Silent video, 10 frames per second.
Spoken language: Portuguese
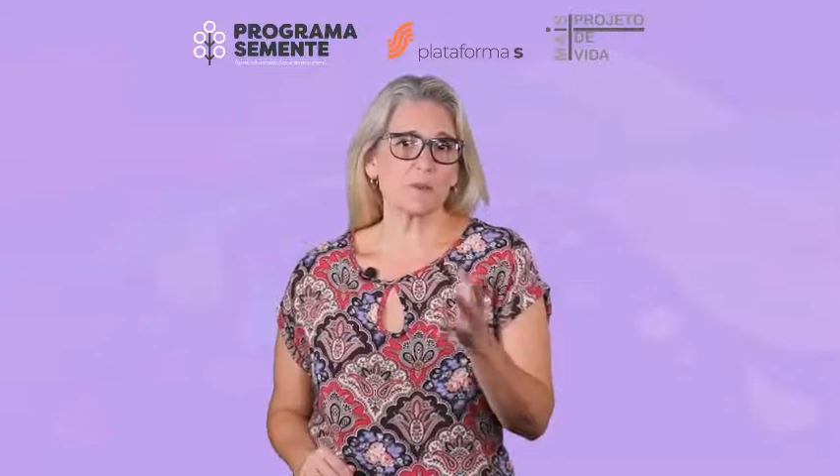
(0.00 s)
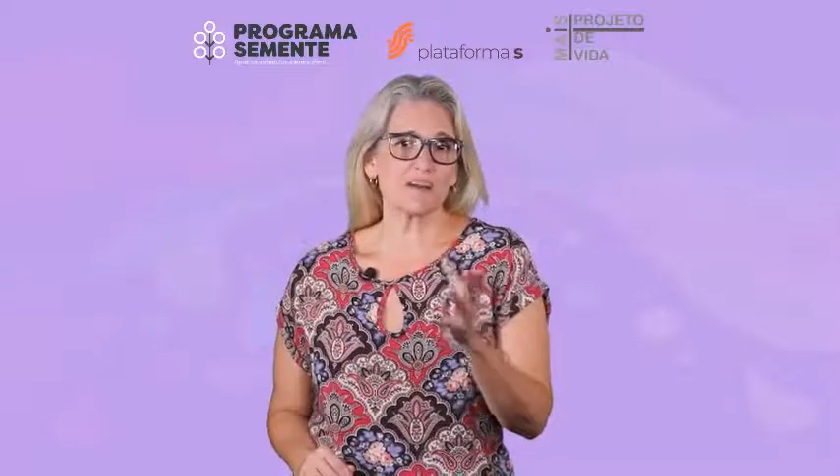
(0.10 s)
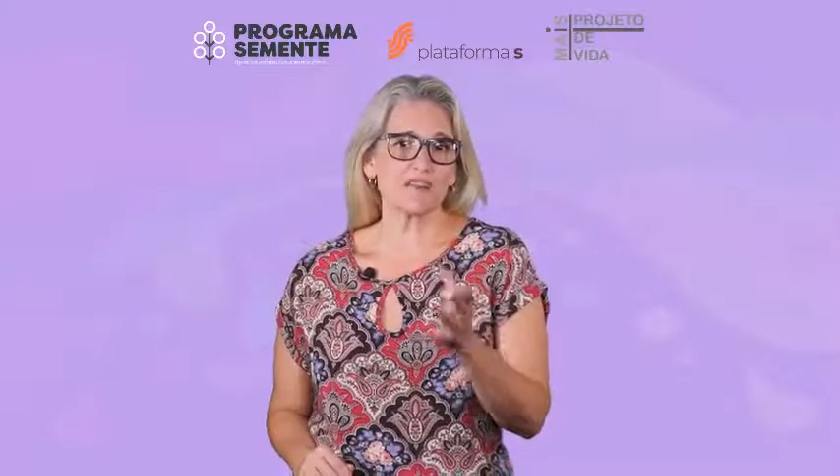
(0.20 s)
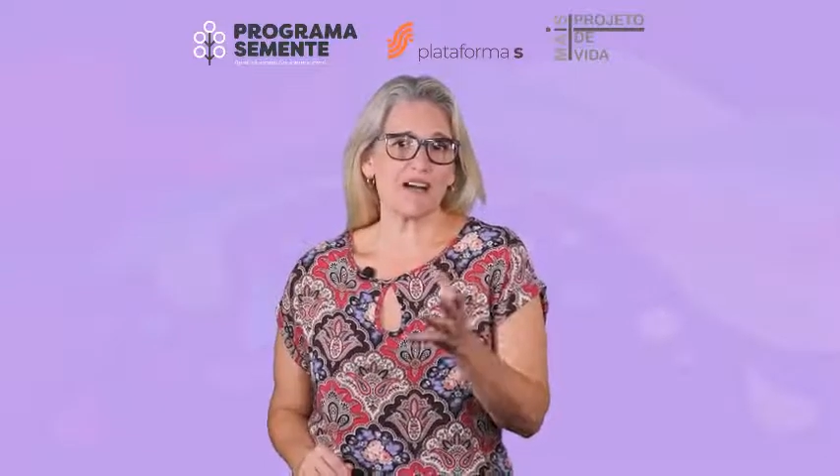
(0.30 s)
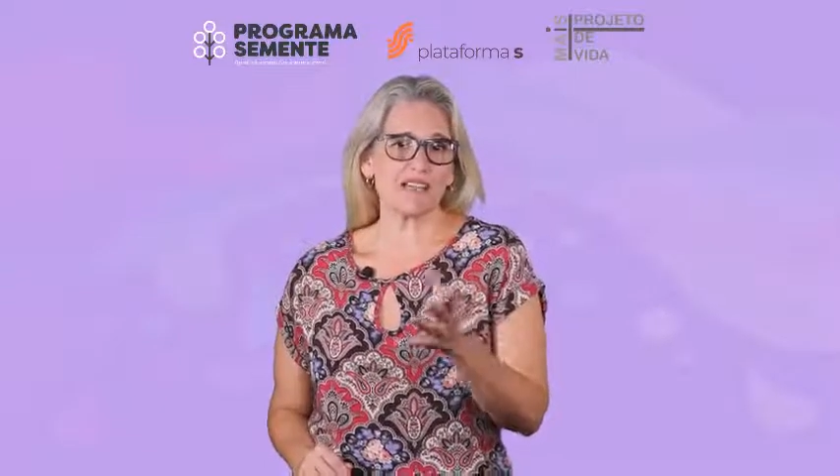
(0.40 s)

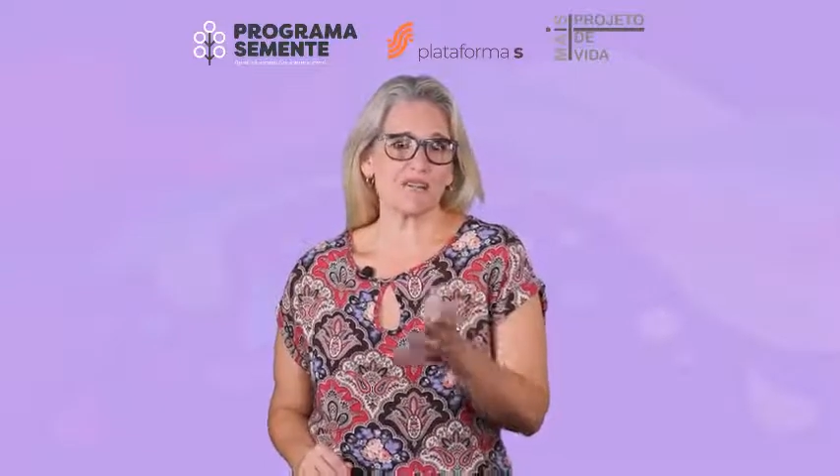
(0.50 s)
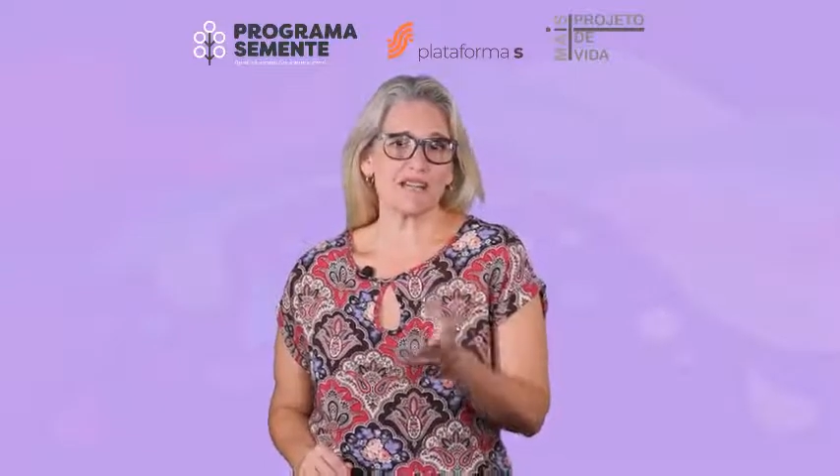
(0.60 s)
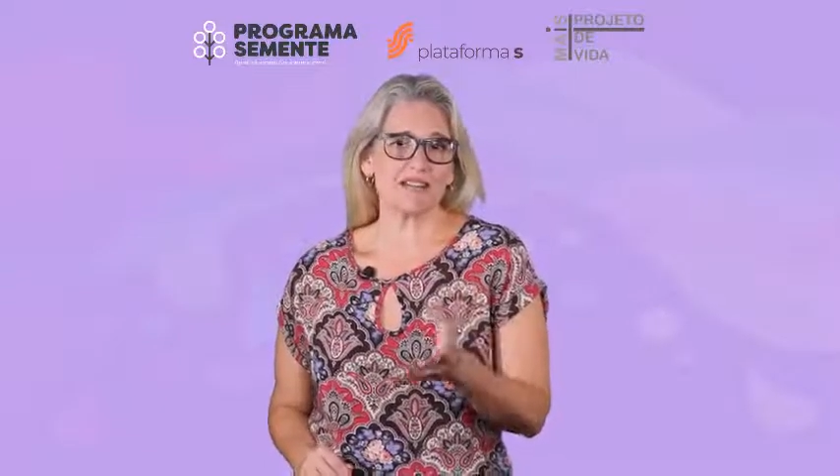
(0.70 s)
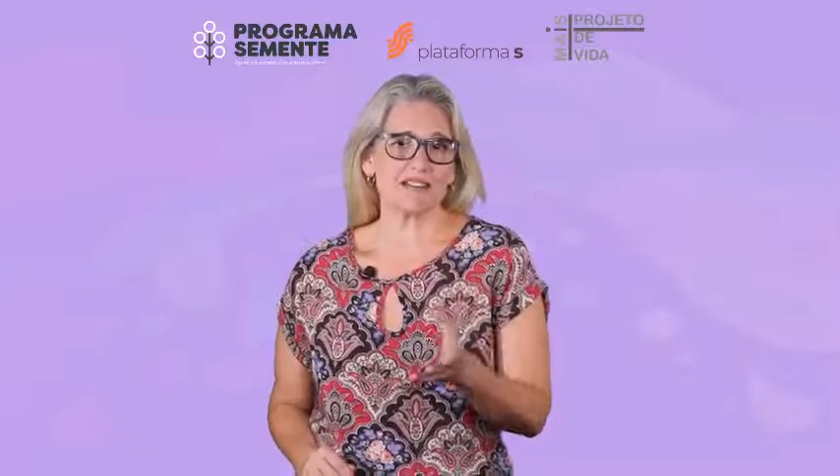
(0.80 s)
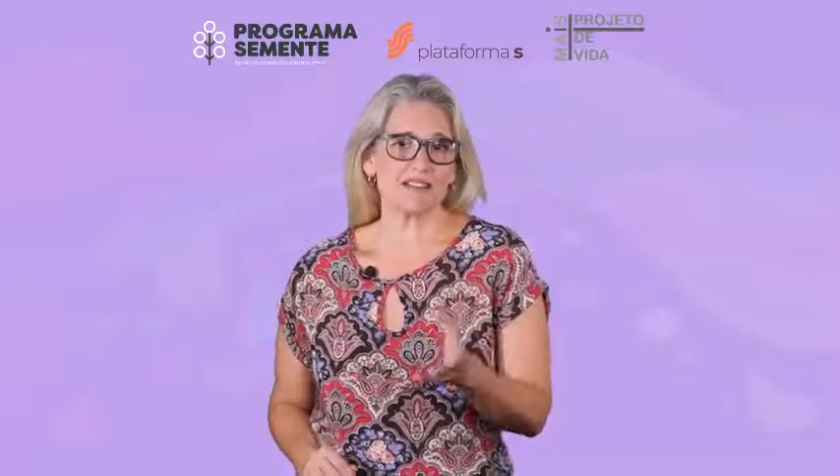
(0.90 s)
privados
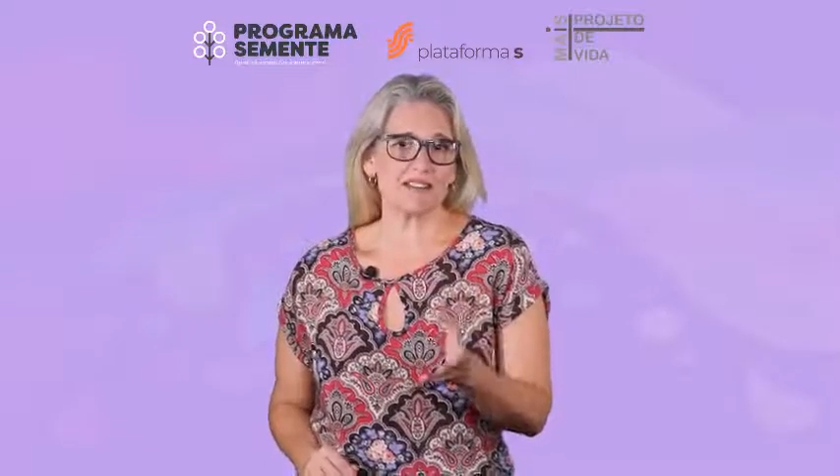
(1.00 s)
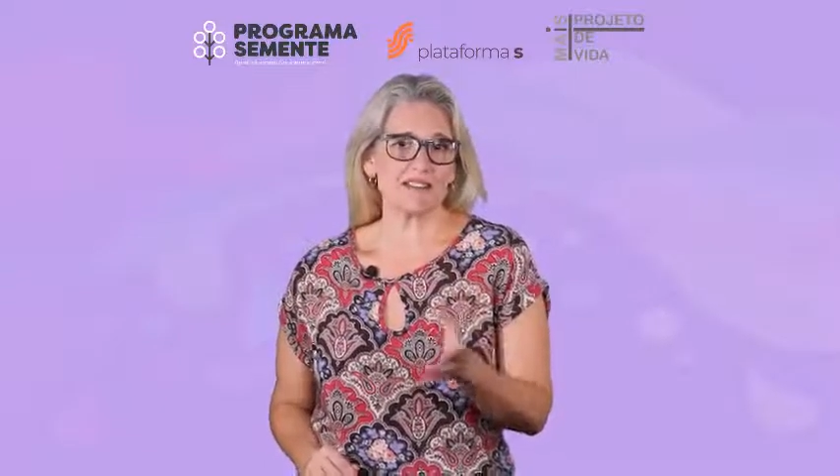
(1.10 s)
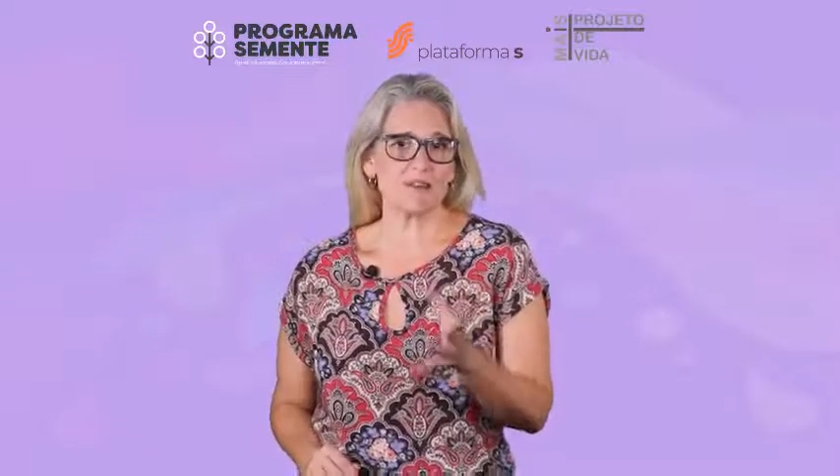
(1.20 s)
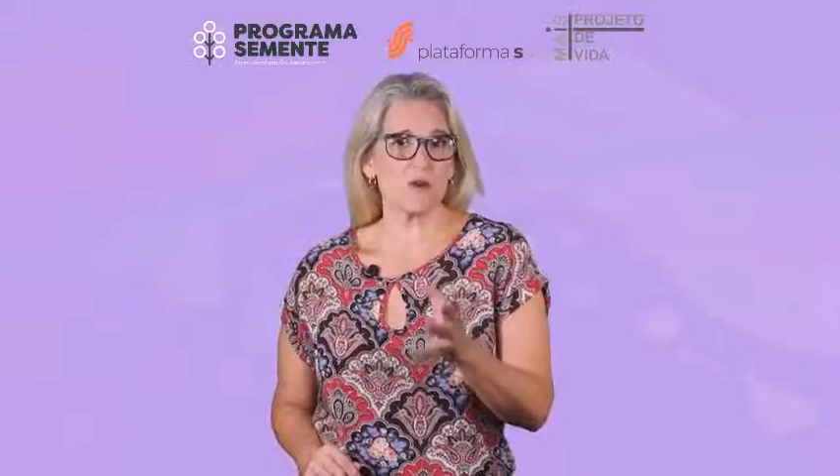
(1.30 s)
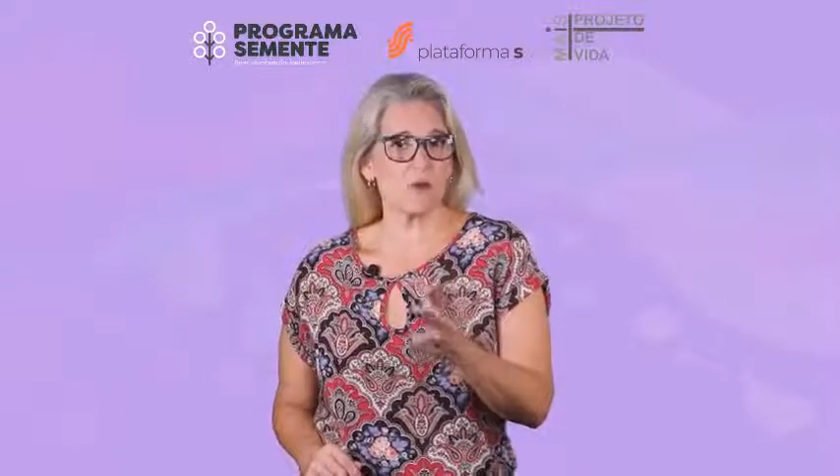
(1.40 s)
da
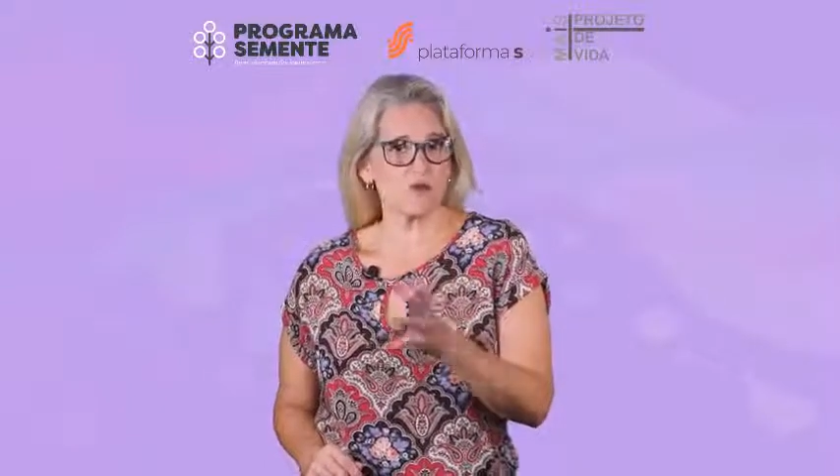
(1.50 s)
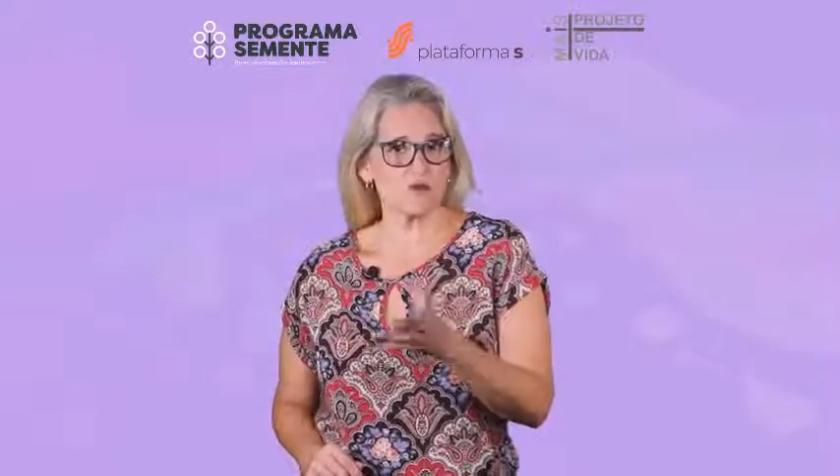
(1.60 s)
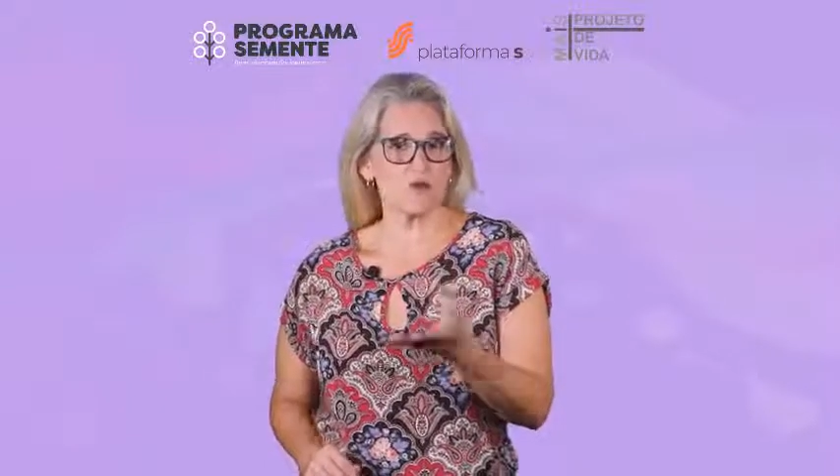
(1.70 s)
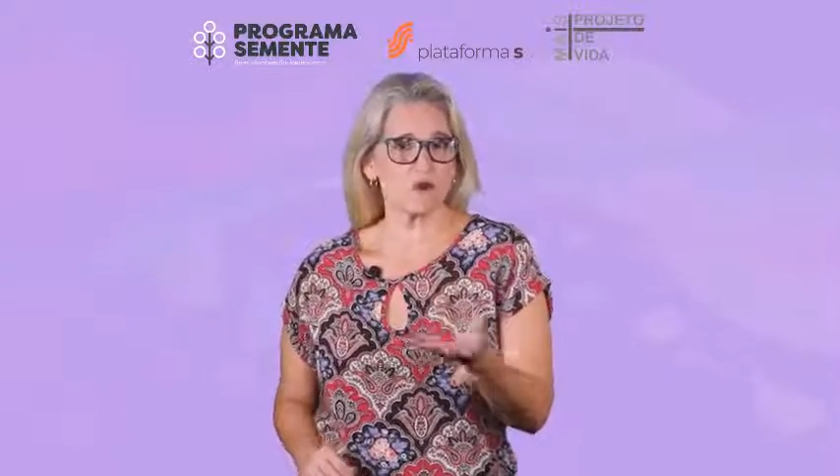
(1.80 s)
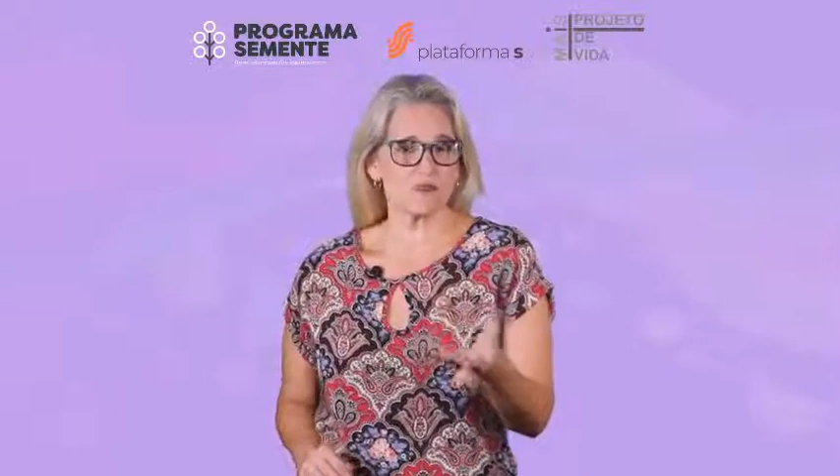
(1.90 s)
interação com
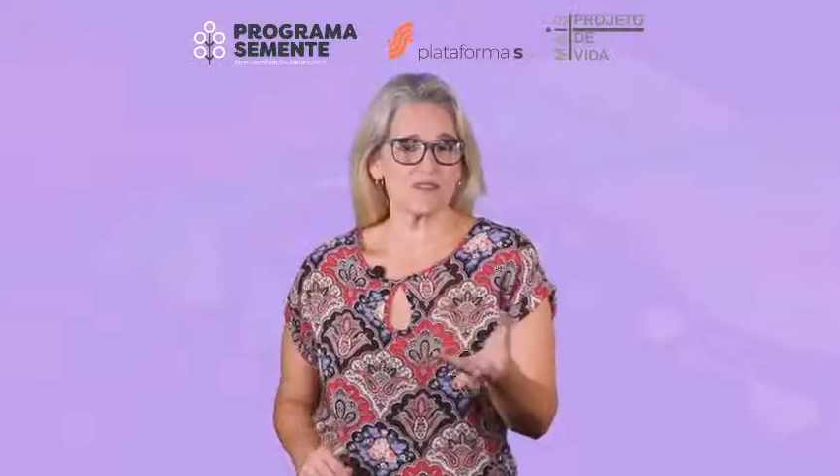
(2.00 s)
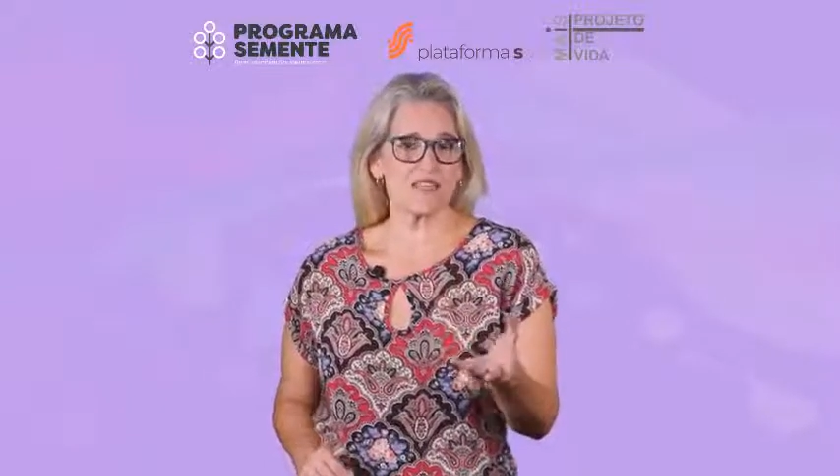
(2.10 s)
os outros